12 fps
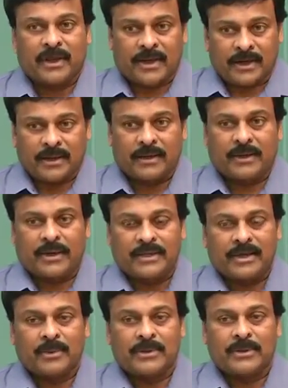ఇక్కడ
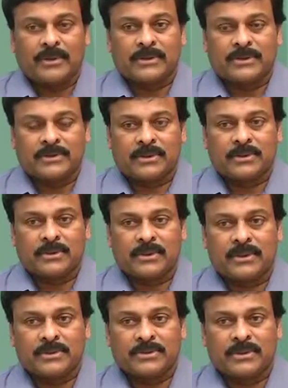హైదరాబాదులో అతను
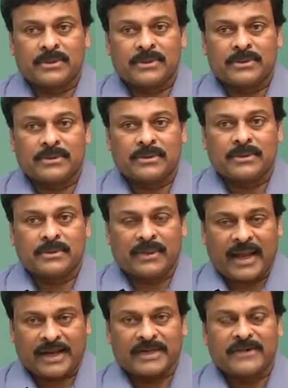చదువుకున్న రోజుల్లో
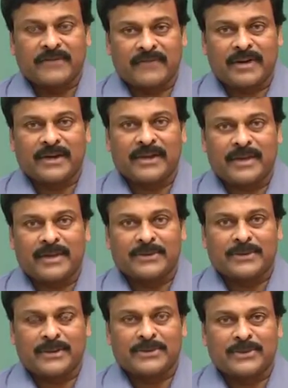యాక్టర్ అవ్వాలి అనే
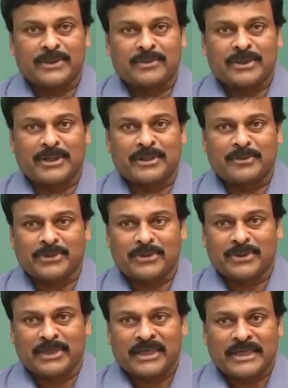ఉద్దేశం ఉండబట్టి ముందు
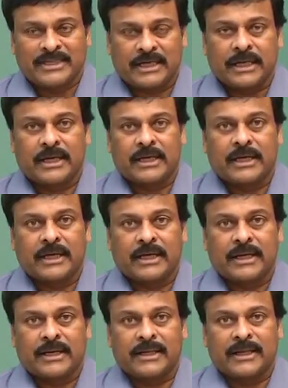శారీరకంగా
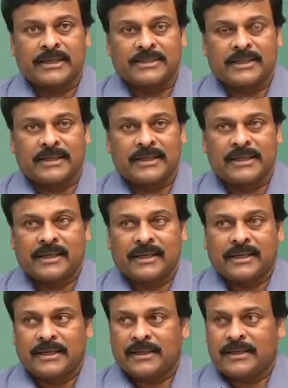కానీ లేకపోతే
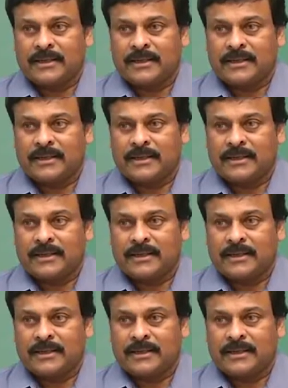ఈ